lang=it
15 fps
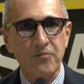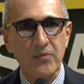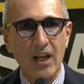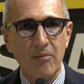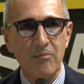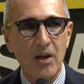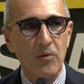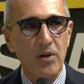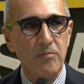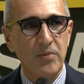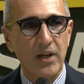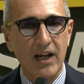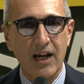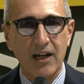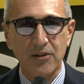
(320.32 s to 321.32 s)
mm, abbiamo
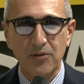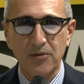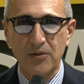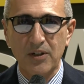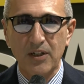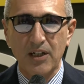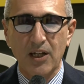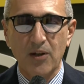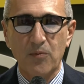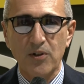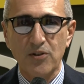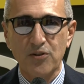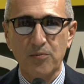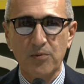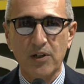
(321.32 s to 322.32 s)
impiegato in
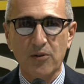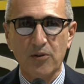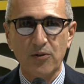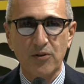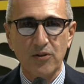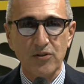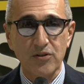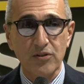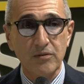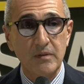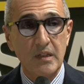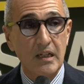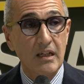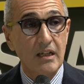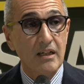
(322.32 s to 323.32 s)
questo
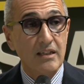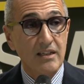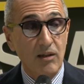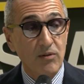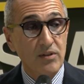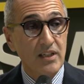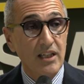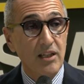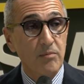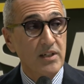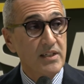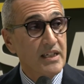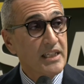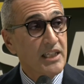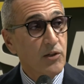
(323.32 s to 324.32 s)
percorso. Siamo stati
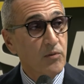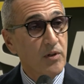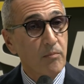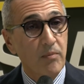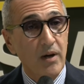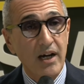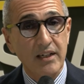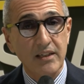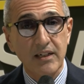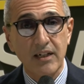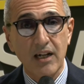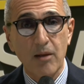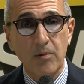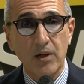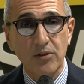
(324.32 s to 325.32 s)
presenti come
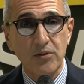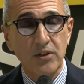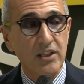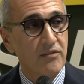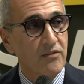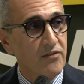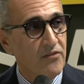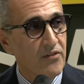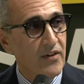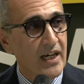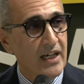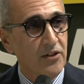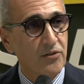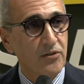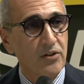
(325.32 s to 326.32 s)
partner ai protoni del
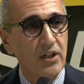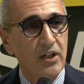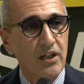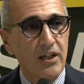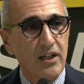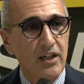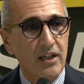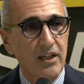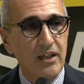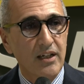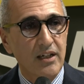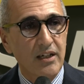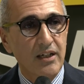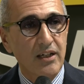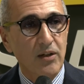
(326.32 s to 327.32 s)
Vivivaro
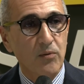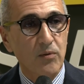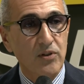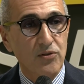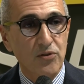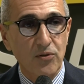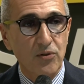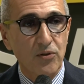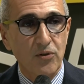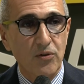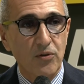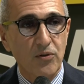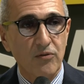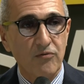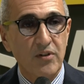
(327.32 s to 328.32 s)
eh,
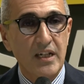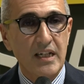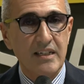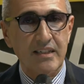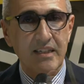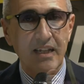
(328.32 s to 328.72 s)
questo fine